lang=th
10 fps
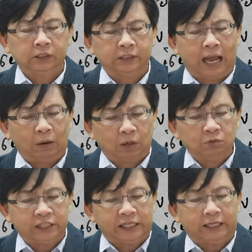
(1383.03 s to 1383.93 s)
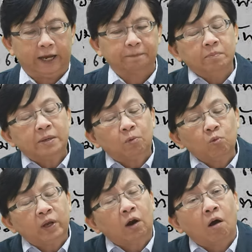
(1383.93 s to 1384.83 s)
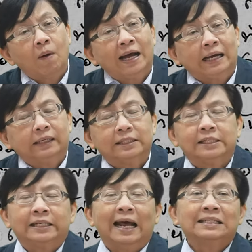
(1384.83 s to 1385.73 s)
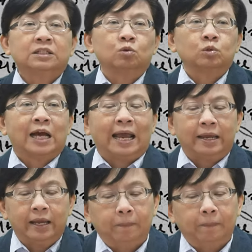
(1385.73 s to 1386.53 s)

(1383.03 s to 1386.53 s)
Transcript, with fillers: งเอาเข้าจริงเนี่ยก็มีผู้วิเคราะห์ว่าจริงๆน่าจะทรงใช้